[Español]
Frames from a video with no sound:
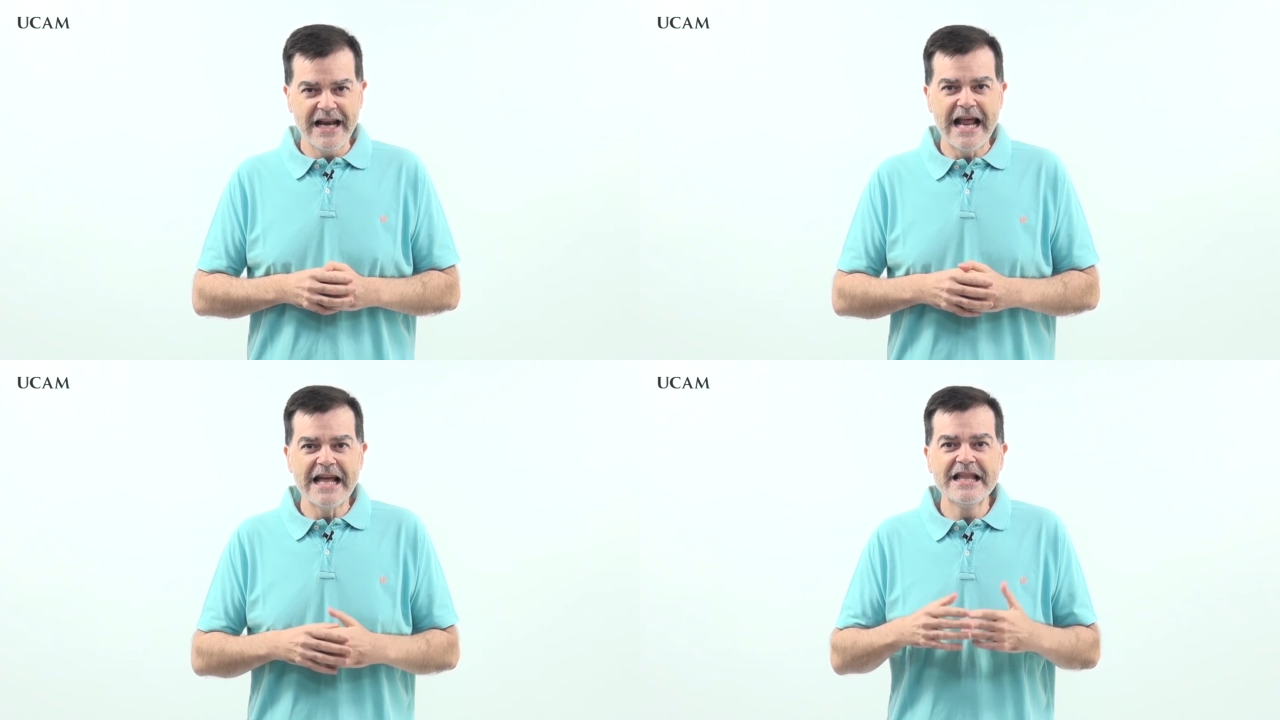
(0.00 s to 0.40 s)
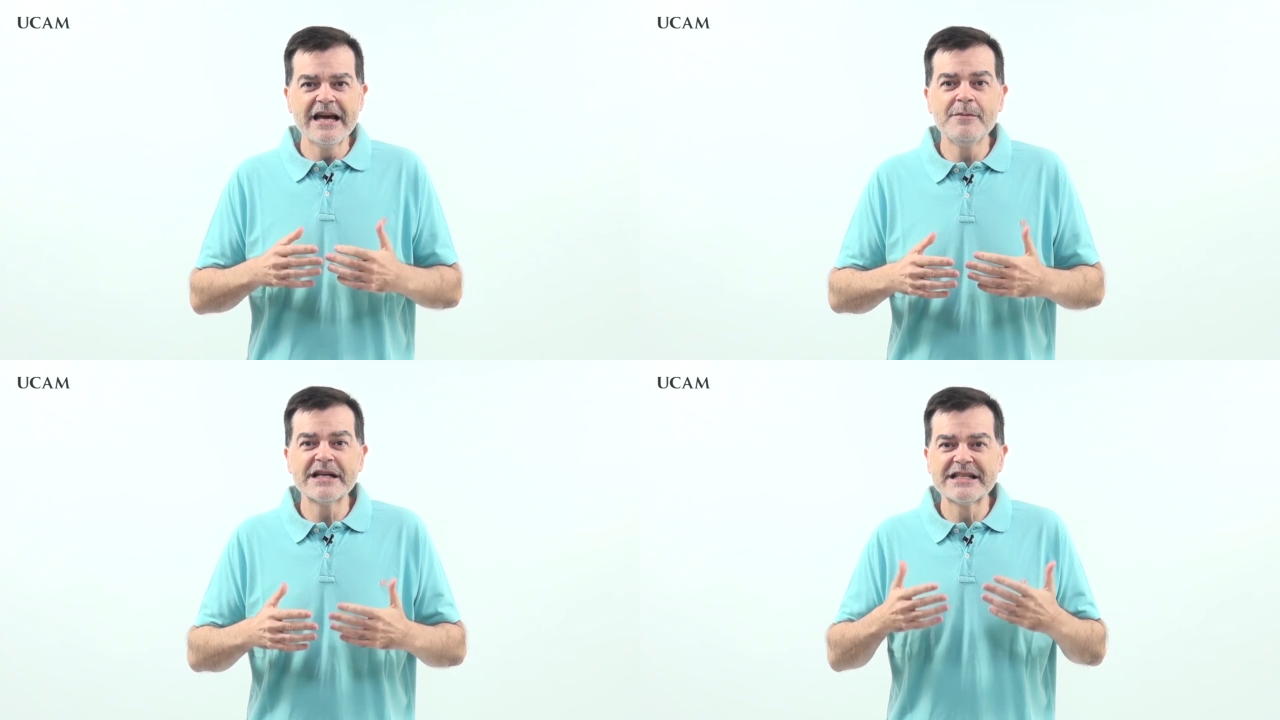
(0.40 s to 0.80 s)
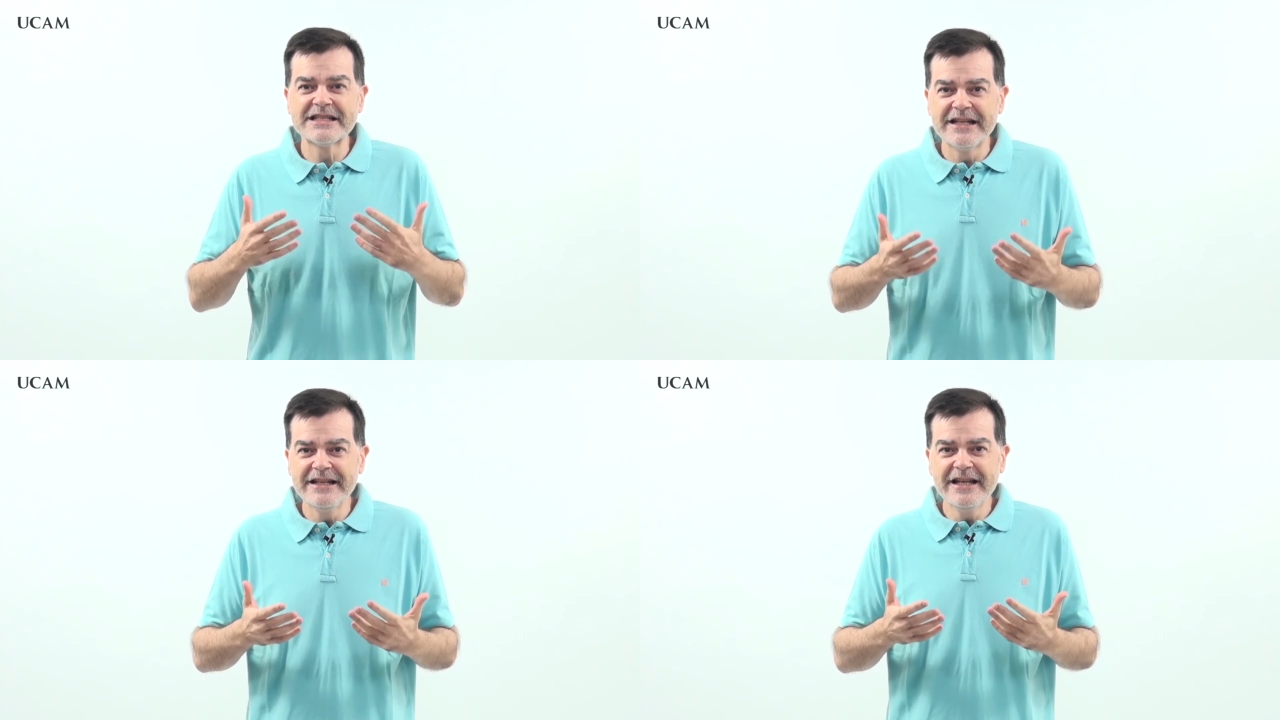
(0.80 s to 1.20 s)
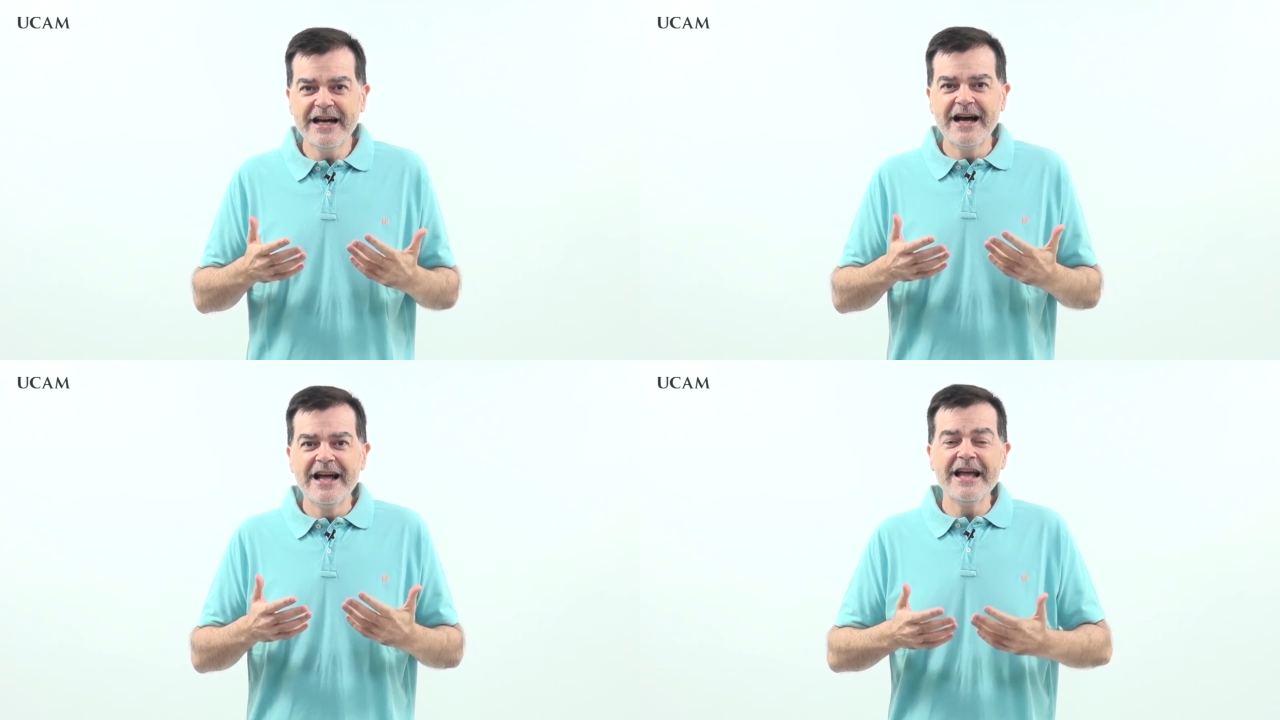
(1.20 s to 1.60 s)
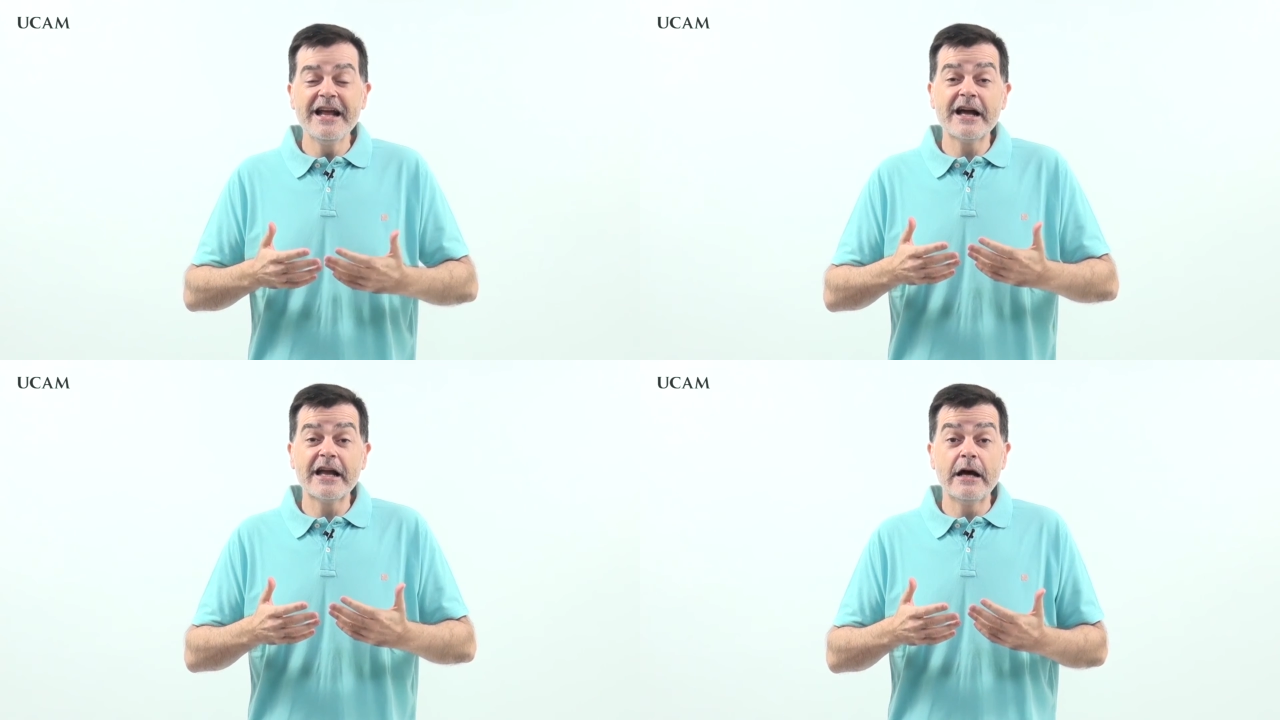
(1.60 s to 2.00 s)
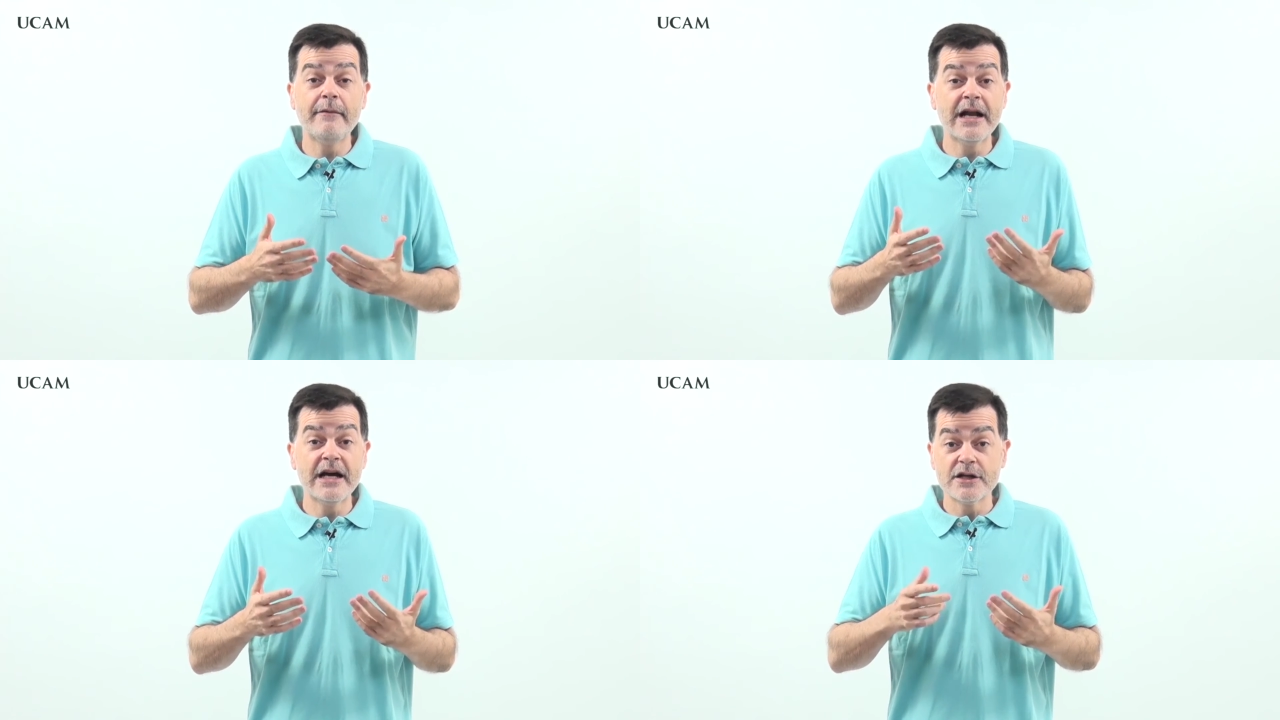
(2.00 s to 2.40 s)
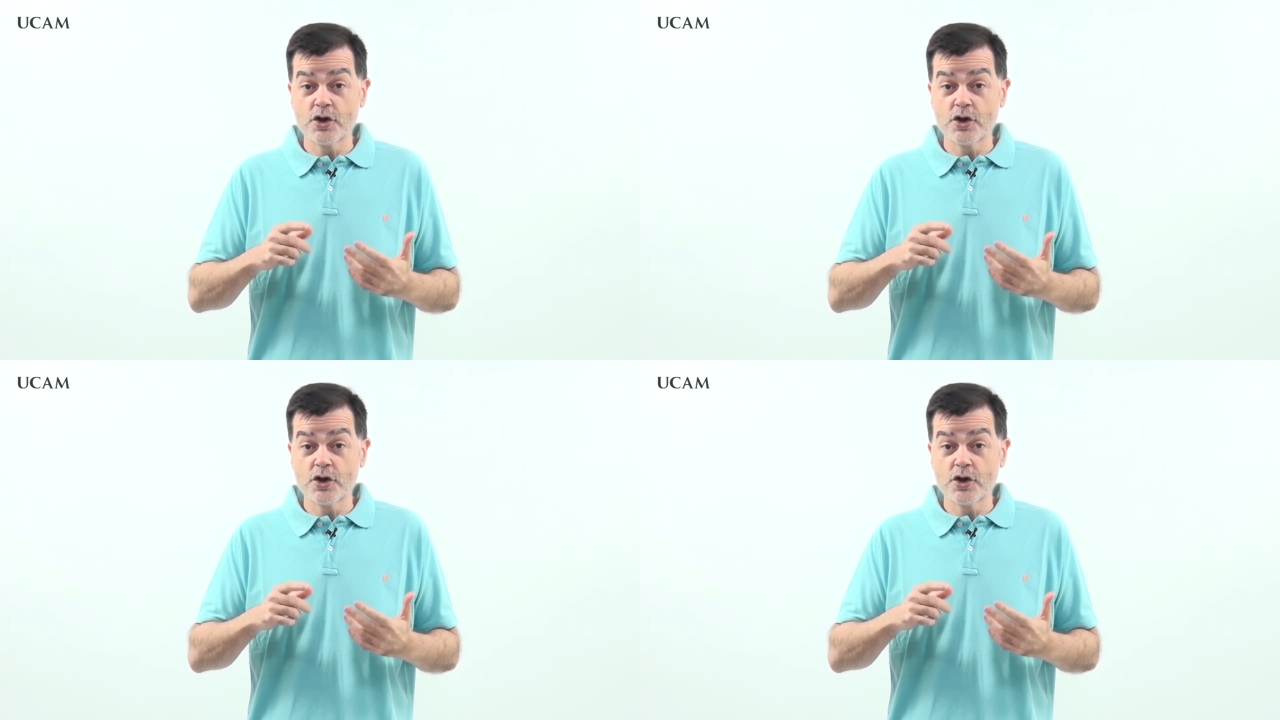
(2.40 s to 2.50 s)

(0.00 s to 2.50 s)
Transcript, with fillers: la idea más extendida era que la bala